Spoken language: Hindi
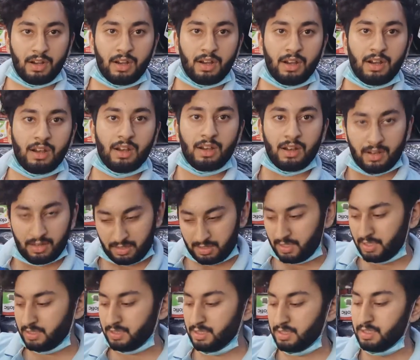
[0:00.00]
260
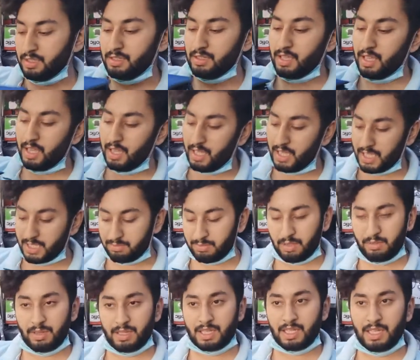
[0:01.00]
हाँ जी ये
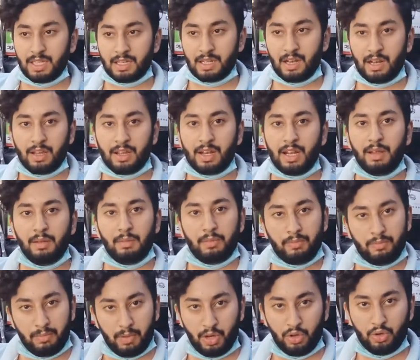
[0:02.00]
इसमें भी तीन कलर हैं
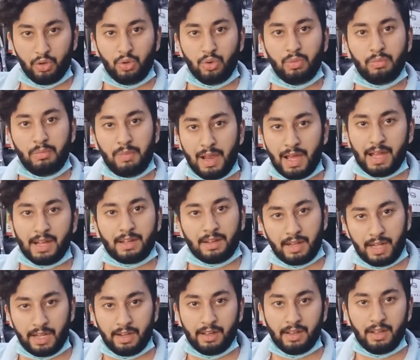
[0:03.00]
ब्लू ब्लैक
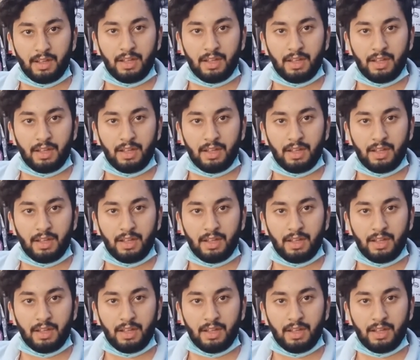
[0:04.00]
रेड